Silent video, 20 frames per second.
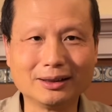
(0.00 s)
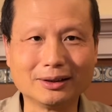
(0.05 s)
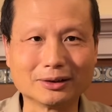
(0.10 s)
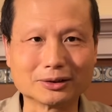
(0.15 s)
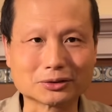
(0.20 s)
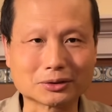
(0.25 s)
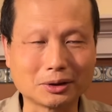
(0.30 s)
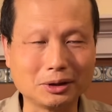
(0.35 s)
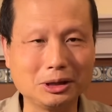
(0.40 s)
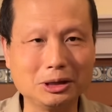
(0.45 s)

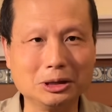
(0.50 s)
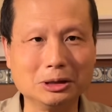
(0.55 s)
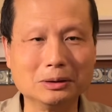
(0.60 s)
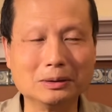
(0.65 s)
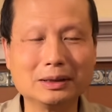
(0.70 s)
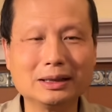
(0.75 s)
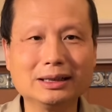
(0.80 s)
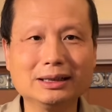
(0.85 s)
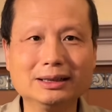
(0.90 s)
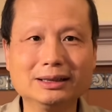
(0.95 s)
所以
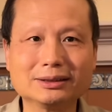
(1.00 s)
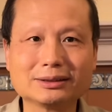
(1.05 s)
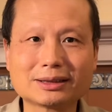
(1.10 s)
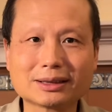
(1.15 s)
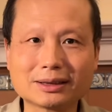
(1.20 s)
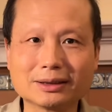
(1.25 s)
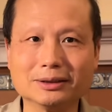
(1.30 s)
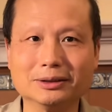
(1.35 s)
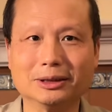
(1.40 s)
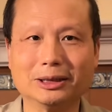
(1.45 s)
这
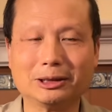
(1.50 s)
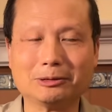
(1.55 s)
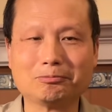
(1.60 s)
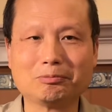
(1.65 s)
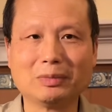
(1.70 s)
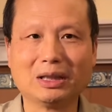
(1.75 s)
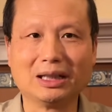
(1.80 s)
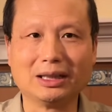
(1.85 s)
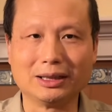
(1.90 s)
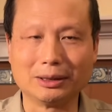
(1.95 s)
个呢，
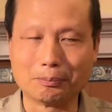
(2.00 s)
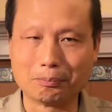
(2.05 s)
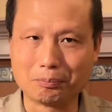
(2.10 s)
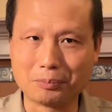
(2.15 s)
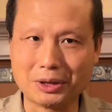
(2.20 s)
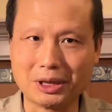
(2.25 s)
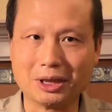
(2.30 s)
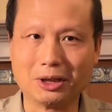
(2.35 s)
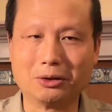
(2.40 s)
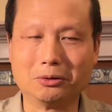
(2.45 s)
也
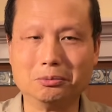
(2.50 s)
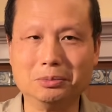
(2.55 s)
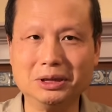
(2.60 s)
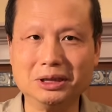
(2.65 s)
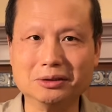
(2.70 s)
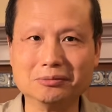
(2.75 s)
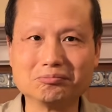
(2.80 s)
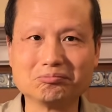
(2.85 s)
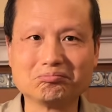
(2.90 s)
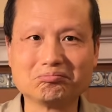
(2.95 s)
表
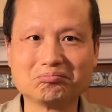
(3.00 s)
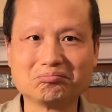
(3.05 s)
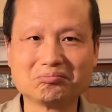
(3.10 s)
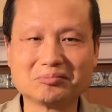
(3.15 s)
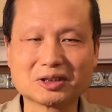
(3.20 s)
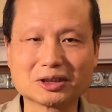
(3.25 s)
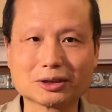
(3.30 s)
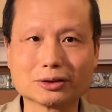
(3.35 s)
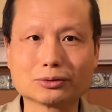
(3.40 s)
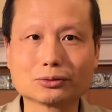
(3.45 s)
明
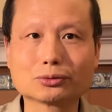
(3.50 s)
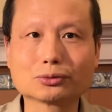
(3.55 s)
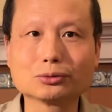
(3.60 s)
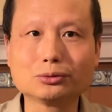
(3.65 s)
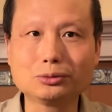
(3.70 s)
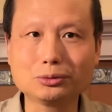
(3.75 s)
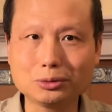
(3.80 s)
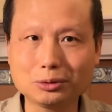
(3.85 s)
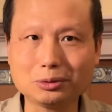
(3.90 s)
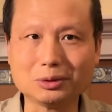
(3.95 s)
是
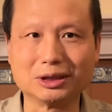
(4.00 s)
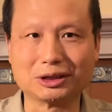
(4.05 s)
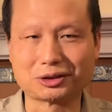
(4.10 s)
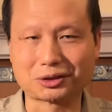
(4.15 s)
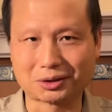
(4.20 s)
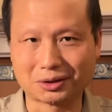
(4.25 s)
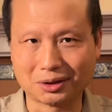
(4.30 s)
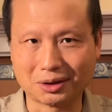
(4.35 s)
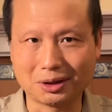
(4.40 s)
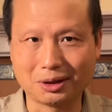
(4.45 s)
输入的
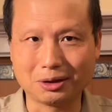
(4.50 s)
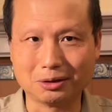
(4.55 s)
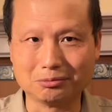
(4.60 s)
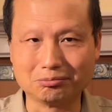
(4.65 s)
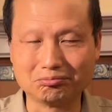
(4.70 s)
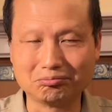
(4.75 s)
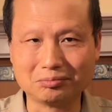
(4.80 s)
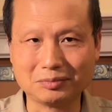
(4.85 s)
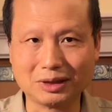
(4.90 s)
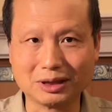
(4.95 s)
时候
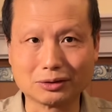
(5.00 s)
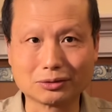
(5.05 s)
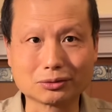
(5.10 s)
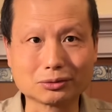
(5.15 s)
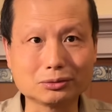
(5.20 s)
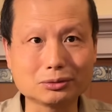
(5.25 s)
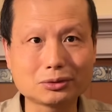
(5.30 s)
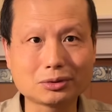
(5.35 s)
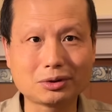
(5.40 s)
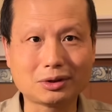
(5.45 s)
啊
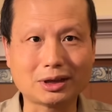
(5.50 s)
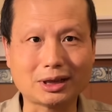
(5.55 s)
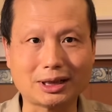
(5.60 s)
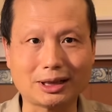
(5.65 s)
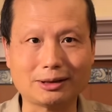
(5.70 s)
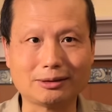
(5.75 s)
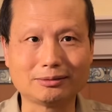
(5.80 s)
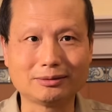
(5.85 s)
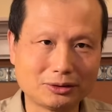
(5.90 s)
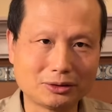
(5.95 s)
输错
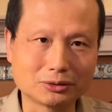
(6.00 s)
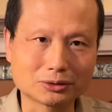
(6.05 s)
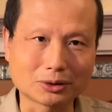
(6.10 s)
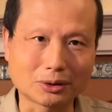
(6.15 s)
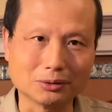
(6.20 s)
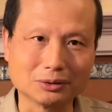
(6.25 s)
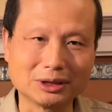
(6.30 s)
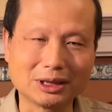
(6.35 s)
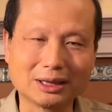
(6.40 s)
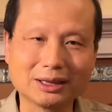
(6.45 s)
了。首
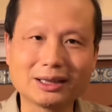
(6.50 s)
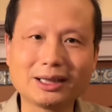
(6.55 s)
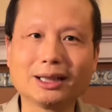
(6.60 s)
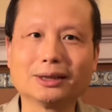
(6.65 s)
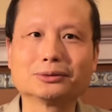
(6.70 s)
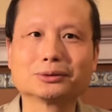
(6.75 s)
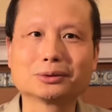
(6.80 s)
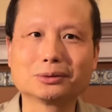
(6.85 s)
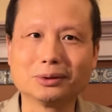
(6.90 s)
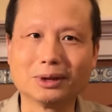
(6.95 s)
先
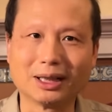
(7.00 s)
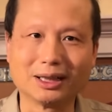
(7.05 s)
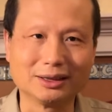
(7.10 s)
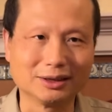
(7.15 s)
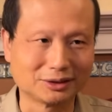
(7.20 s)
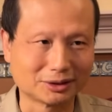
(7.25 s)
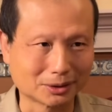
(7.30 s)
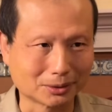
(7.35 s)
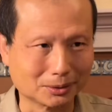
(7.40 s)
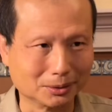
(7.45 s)
跳出来
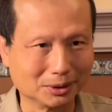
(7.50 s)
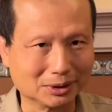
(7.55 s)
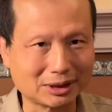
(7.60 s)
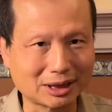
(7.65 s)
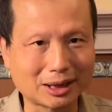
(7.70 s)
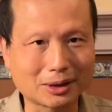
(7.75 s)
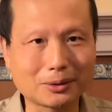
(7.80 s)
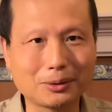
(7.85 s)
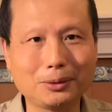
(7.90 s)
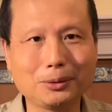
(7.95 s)
的是国
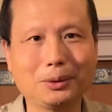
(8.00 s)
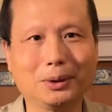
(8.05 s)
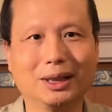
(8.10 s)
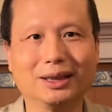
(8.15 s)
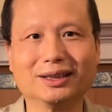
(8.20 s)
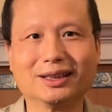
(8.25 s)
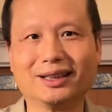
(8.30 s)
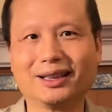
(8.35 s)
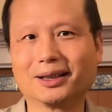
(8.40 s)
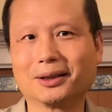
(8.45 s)
家公园
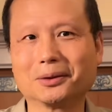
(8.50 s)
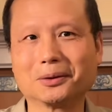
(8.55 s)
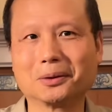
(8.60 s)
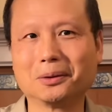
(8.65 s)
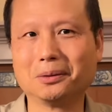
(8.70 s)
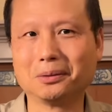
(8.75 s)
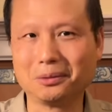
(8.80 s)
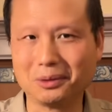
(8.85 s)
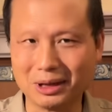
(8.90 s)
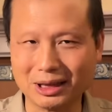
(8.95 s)
的那个
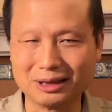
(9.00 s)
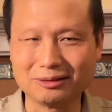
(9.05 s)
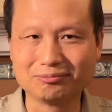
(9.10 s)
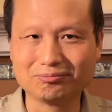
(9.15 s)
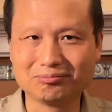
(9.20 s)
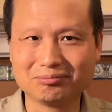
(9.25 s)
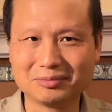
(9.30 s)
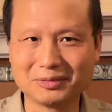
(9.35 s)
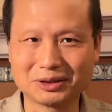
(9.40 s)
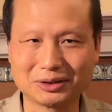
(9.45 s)
公园。
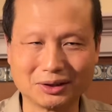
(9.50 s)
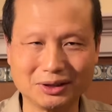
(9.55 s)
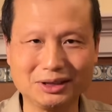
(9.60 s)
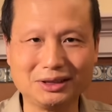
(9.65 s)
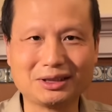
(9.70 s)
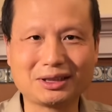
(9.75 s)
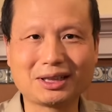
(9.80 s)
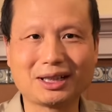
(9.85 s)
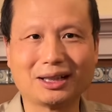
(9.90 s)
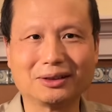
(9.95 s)
所以一
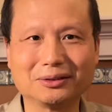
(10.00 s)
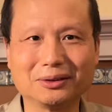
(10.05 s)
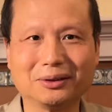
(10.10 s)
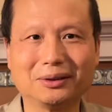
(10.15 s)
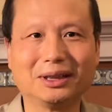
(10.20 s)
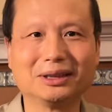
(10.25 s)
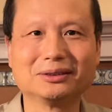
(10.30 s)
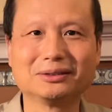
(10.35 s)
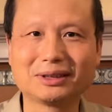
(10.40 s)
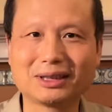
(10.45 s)
敲的
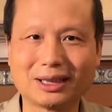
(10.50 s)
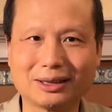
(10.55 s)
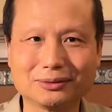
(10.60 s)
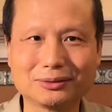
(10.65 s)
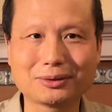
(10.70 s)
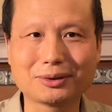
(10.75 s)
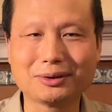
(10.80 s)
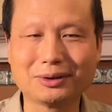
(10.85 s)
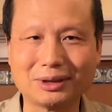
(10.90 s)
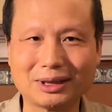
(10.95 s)
话就敲
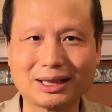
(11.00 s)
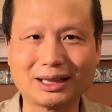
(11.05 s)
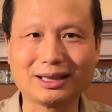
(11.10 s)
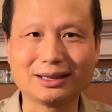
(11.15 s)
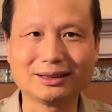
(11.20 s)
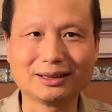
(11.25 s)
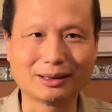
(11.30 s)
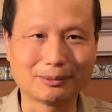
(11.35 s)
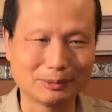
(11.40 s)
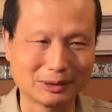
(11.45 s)
错了，
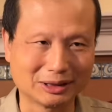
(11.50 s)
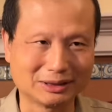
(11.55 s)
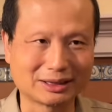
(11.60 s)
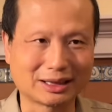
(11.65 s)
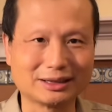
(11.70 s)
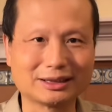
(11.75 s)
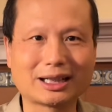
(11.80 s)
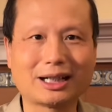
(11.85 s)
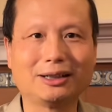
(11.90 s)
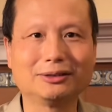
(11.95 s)
那么在
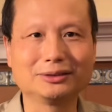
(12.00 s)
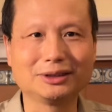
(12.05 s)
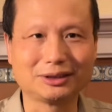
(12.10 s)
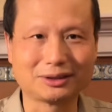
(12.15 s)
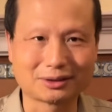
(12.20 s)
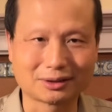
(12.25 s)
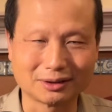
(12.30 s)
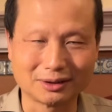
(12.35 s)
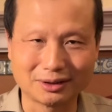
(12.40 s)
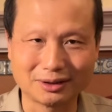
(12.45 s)
抄的
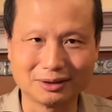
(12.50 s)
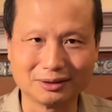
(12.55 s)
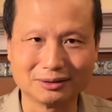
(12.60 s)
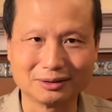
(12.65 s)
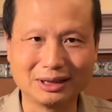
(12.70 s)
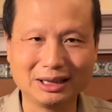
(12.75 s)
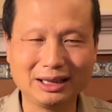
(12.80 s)
时候